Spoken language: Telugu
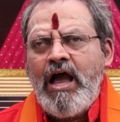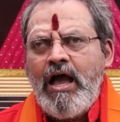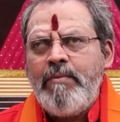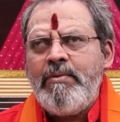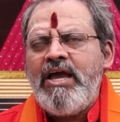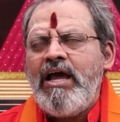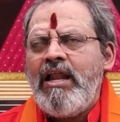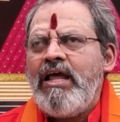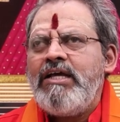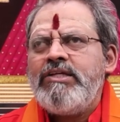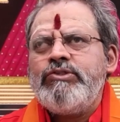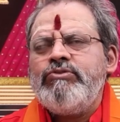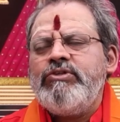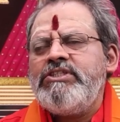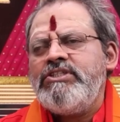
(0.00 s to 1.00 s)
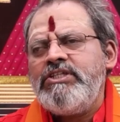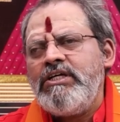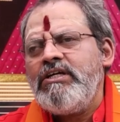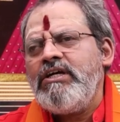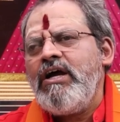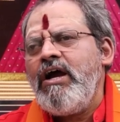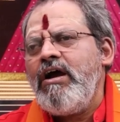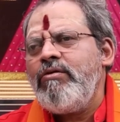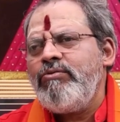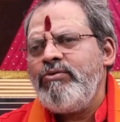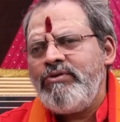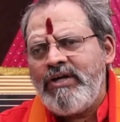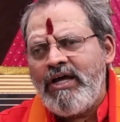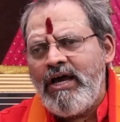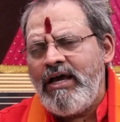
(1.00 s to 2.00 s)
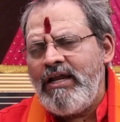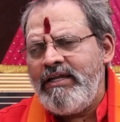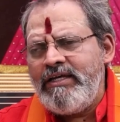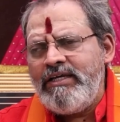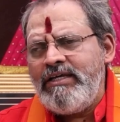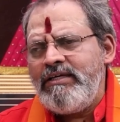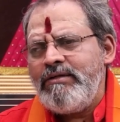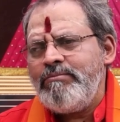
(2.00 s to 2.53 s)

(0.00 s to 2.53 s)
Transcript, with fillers: ఆమె అలా స్వచ్ఛంగా ఉండాలి